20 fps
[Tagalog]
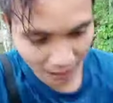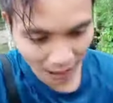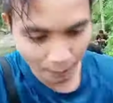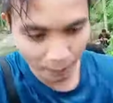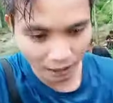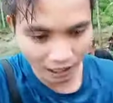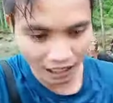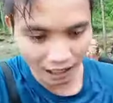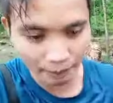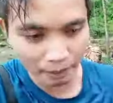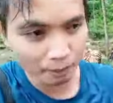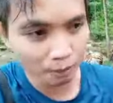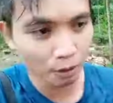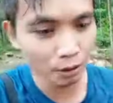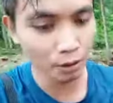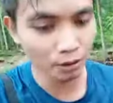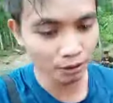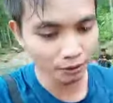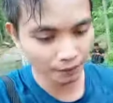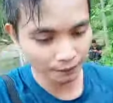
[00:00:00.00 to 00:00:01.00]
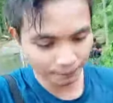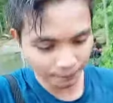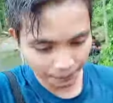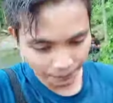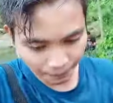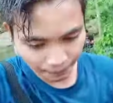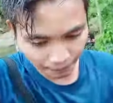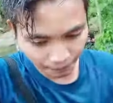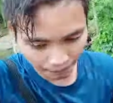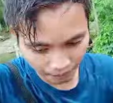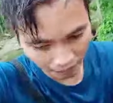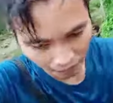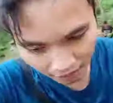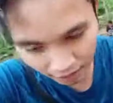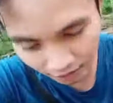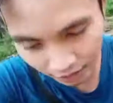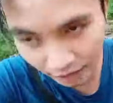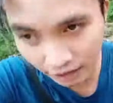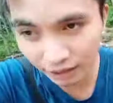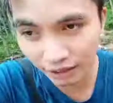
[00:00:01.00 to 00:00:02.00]
nap napakalamig bro no.
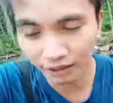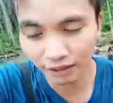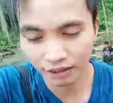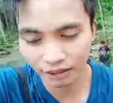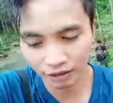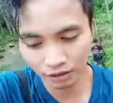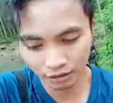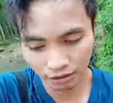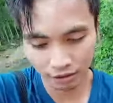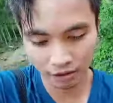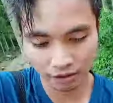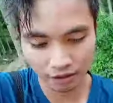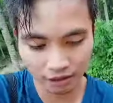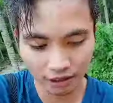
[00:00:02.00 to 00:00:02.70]
Napakalamig. Oh.